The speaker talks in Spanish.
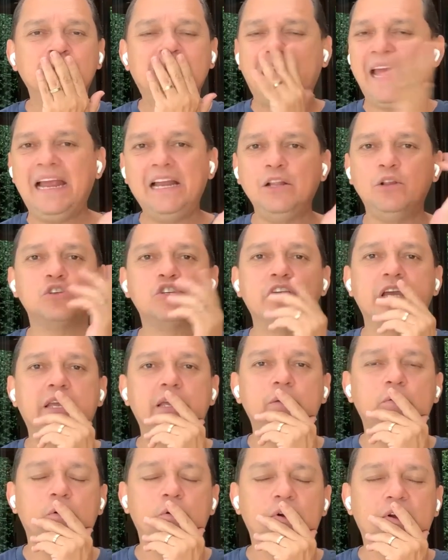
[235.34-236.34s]
Él no se
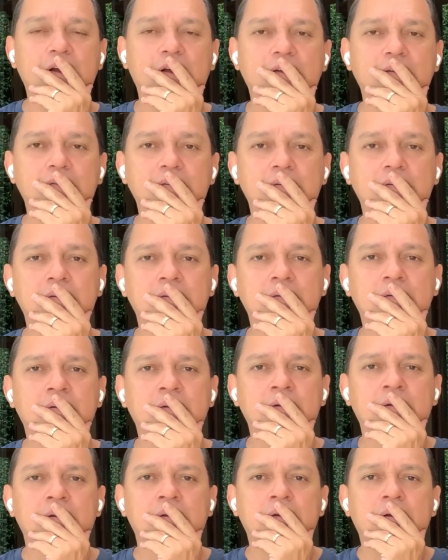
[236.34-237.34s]
equivoca.
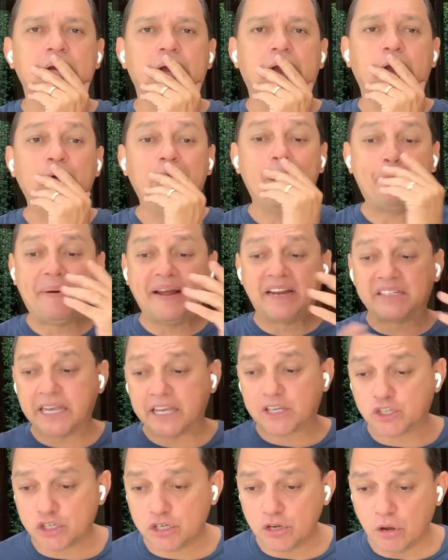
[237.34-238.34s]
En una
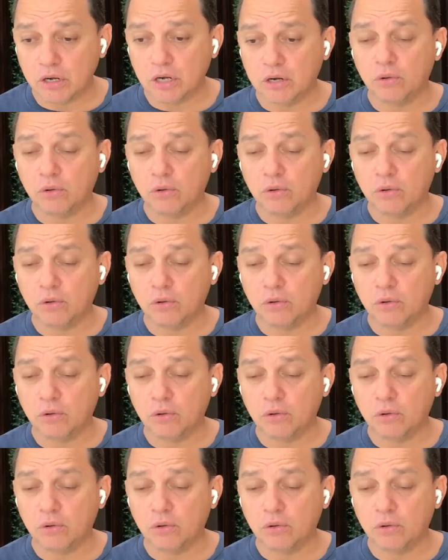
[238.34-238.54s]
percepción,